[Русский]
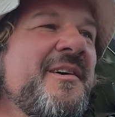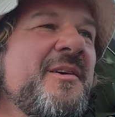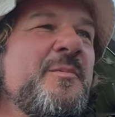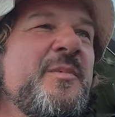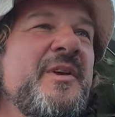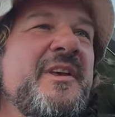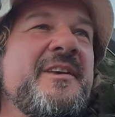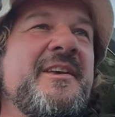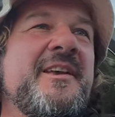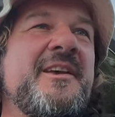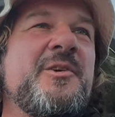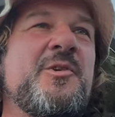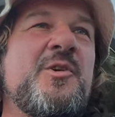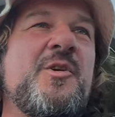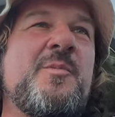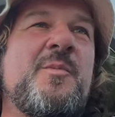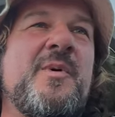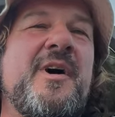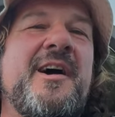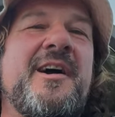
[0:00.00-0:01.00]

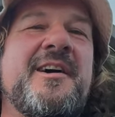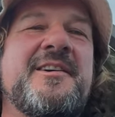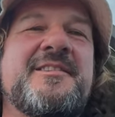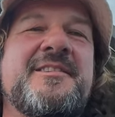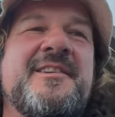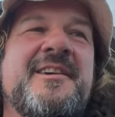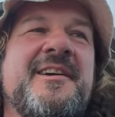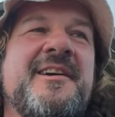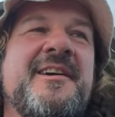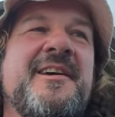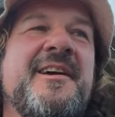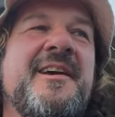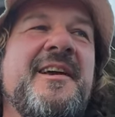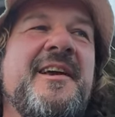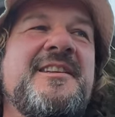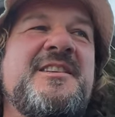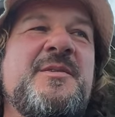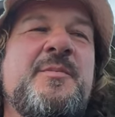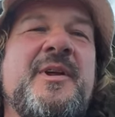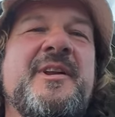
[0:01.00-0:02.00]
Пикируем, Макс.
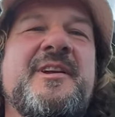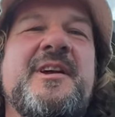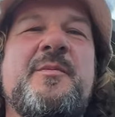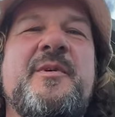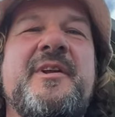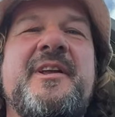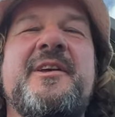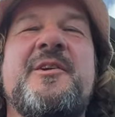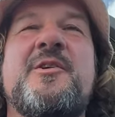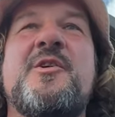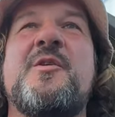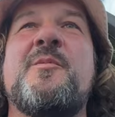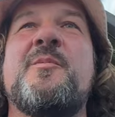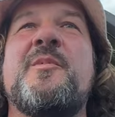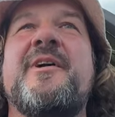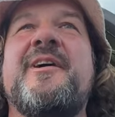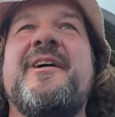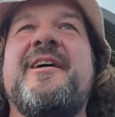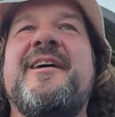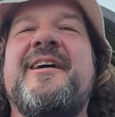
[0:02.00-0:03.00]
И теперь каврируем.
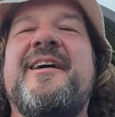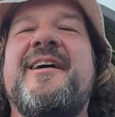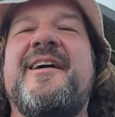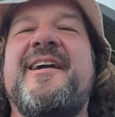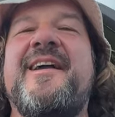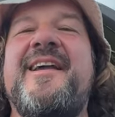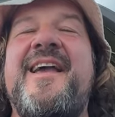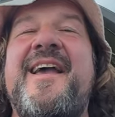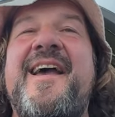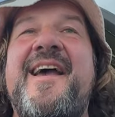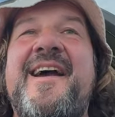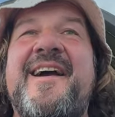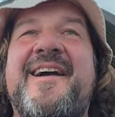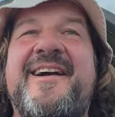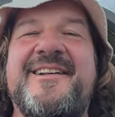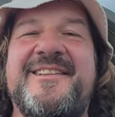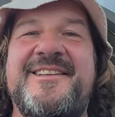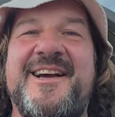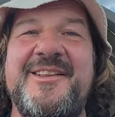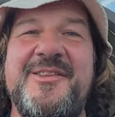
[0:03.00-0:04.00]

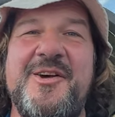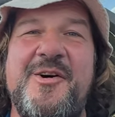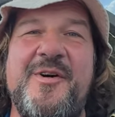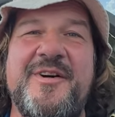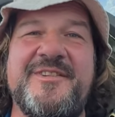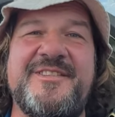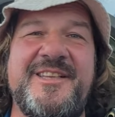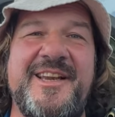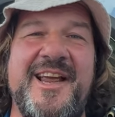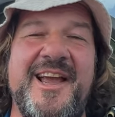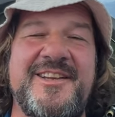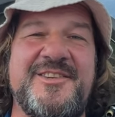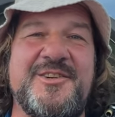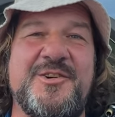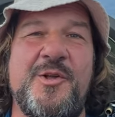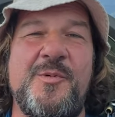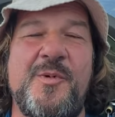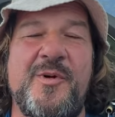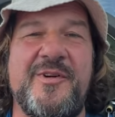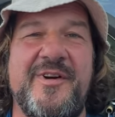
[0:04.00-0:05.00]
Эх, до новых встреч,
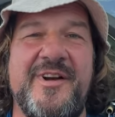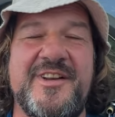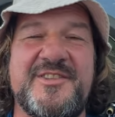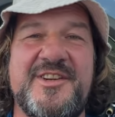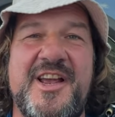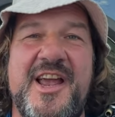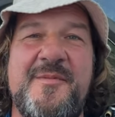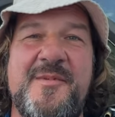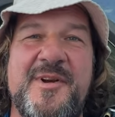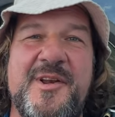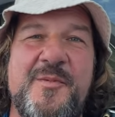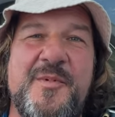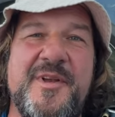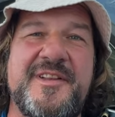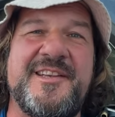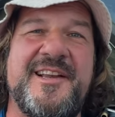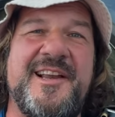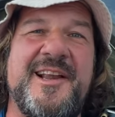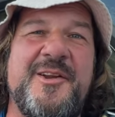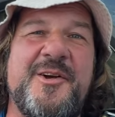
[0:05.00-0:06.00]
глубоко уважаемые
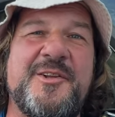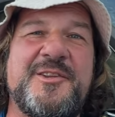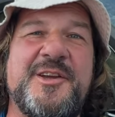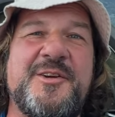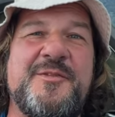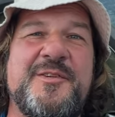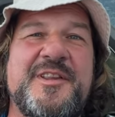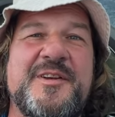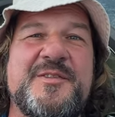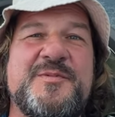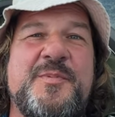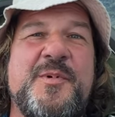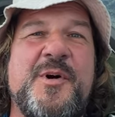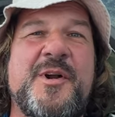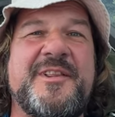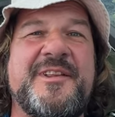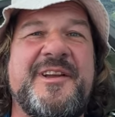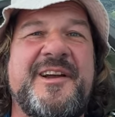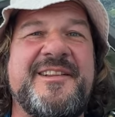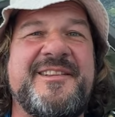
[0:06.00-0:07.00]
любители летных видов
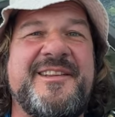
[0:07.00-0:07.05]
спорта.